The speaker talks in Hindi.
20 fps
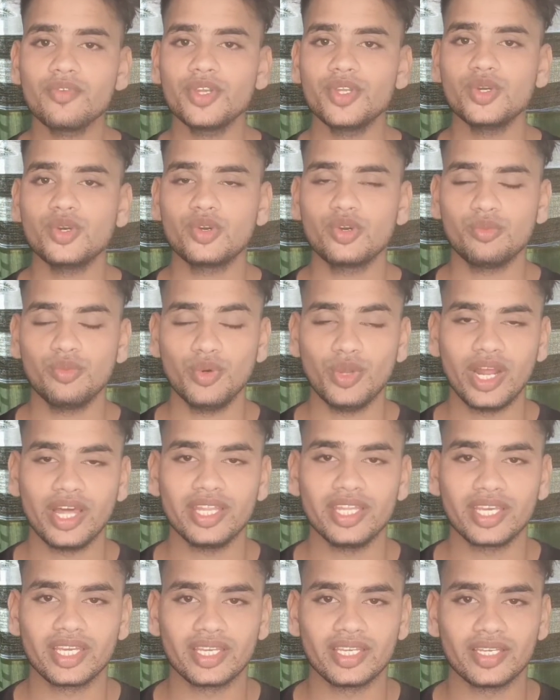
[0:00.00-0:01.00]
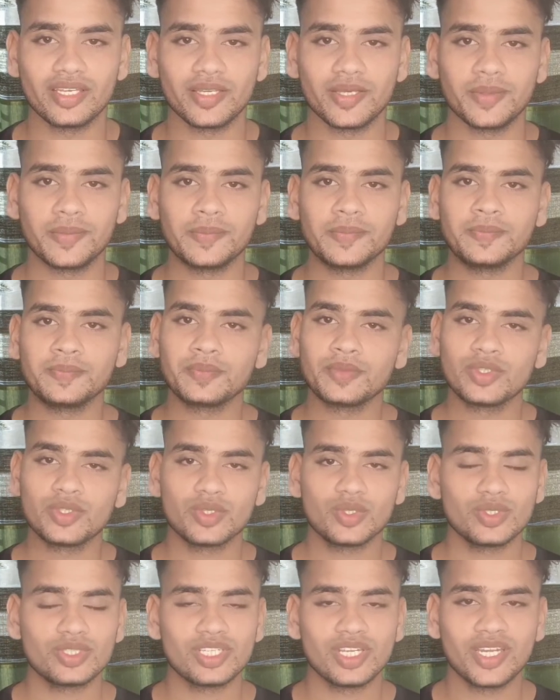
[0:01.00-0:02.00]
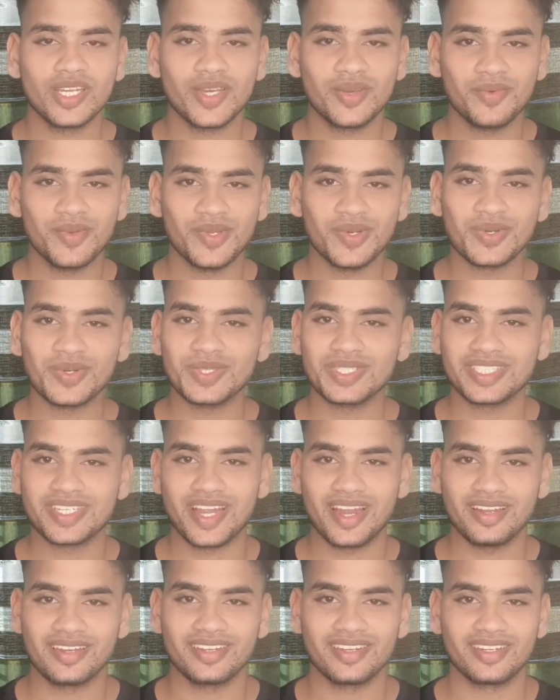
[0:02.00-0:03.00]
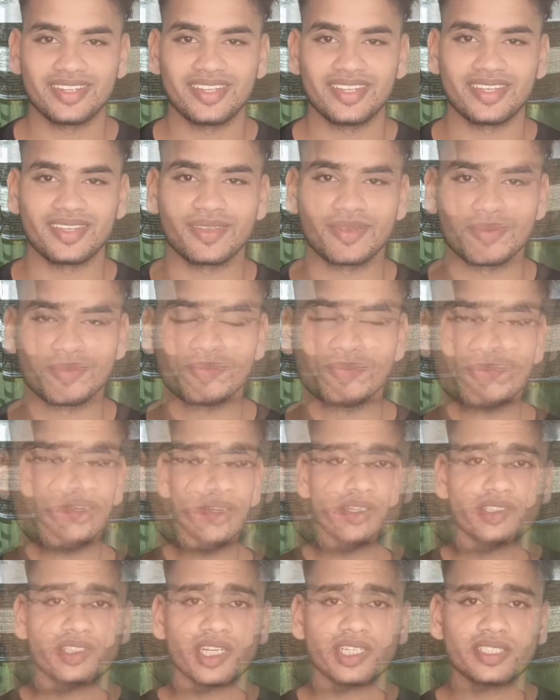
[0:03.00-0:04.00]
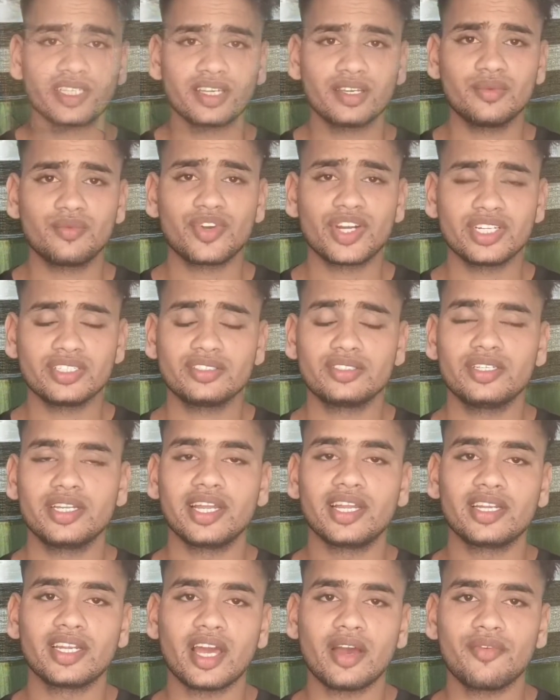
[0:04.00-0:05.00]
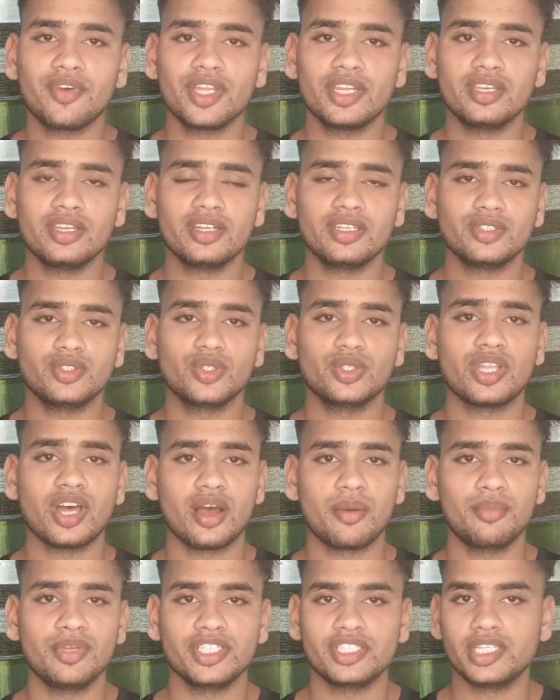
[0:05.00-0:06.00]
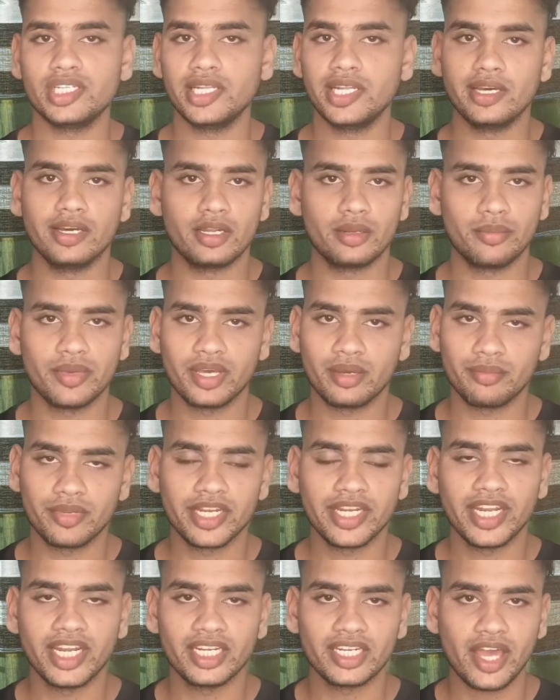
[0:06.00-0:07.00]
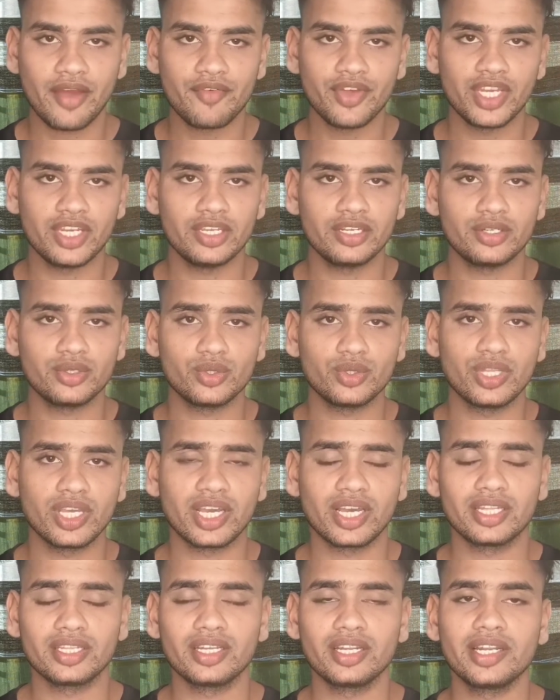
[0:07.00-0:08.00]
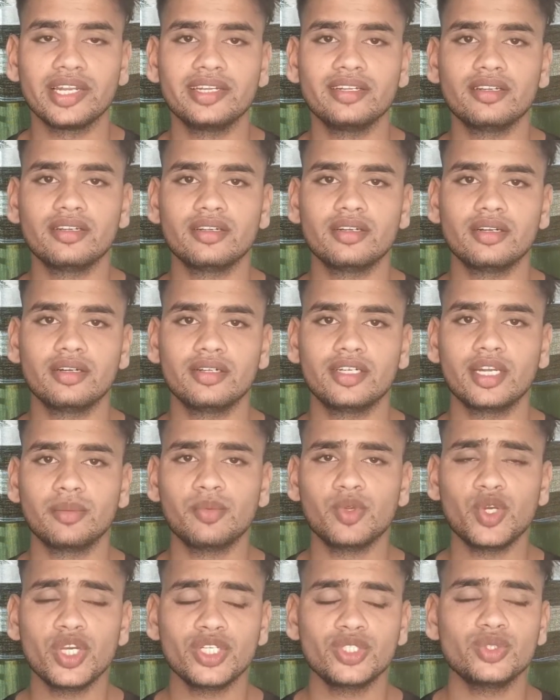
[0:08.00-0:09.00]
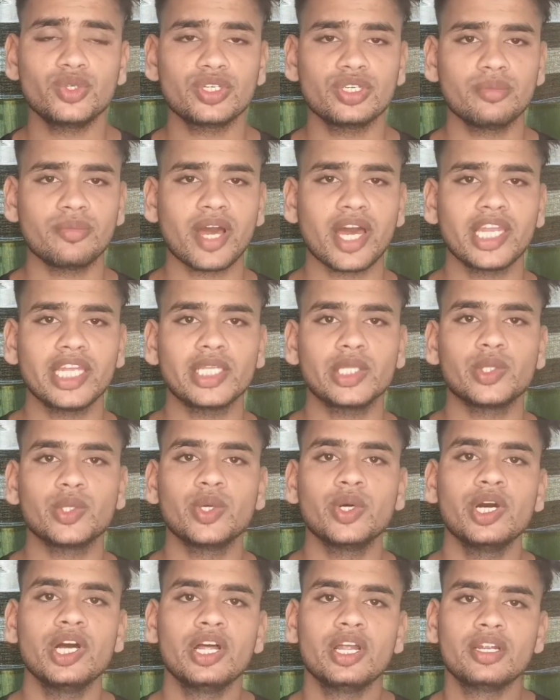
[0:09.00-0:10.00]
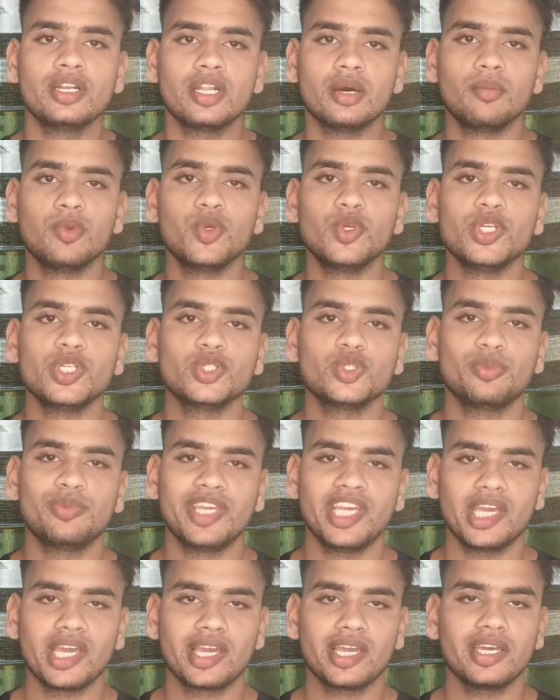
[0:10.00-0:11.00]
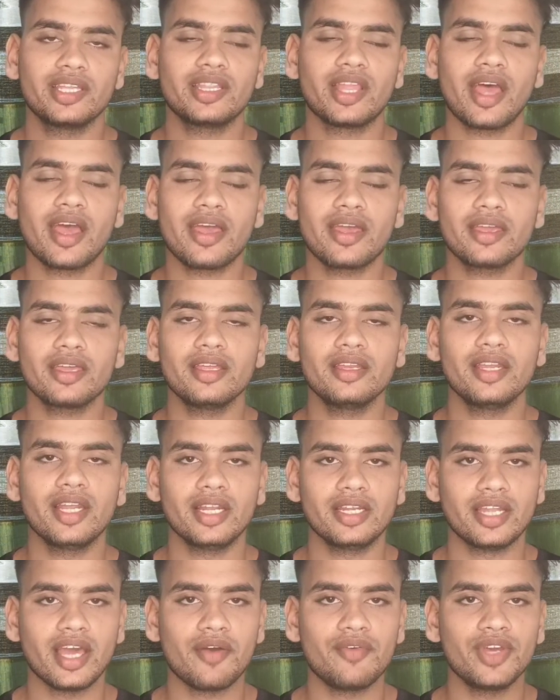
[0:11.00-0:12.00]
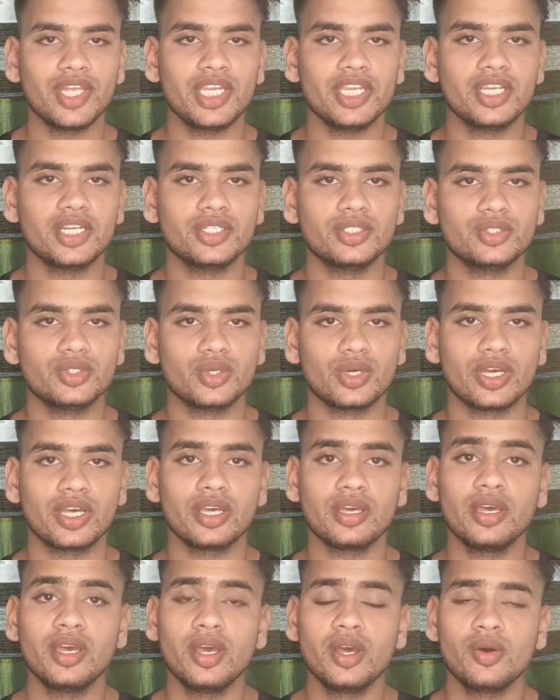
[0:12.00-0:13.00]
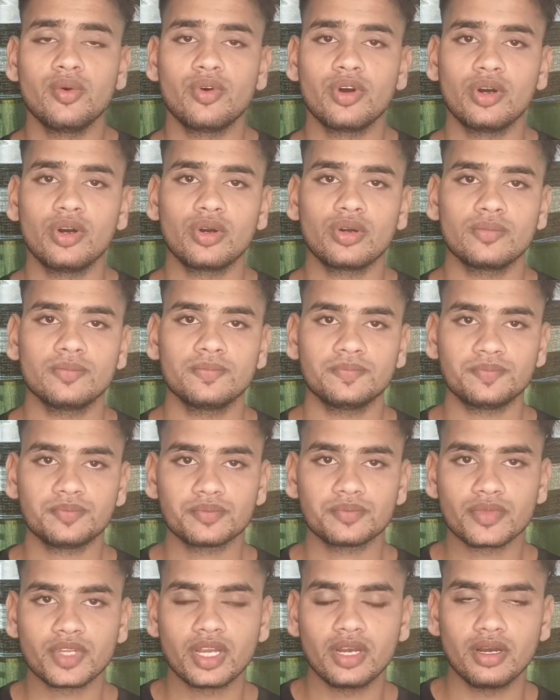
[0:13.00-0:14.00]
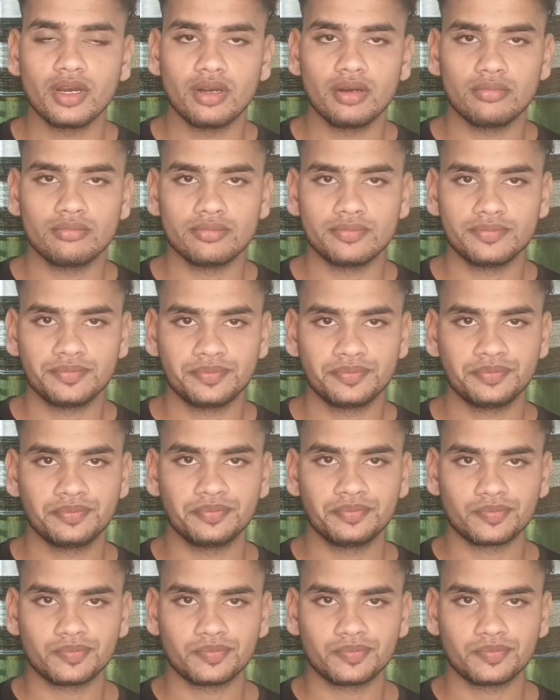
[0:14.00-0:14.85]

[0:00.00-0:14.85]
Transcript: वीडियो को पूरा देखिए तो चलिए वीडियो को स्टार्ट करते हैं जैसे कि फ्रेंड्स डेल्टा वेरिएंट जो था पिछली लहर में हमने डेल्टा वेरिएंट को देखा था डब्ल्यू एच ओ की माने तो डब्ल्यू एच ओ भी ये कहता है कि डेल्टा वेरिएंट जो है वो